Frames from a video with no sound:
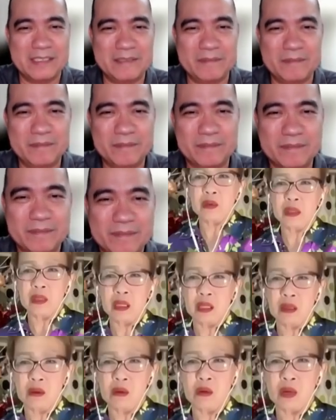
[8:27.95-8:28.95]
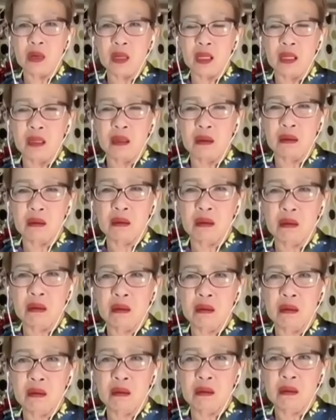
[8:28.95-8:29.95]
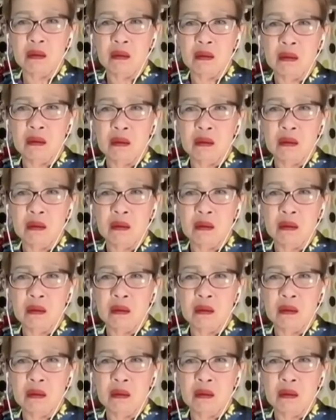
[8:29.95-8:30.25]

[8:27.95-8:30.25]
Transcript: Oh, okay, pero okay. pero art ano ba yung kailangan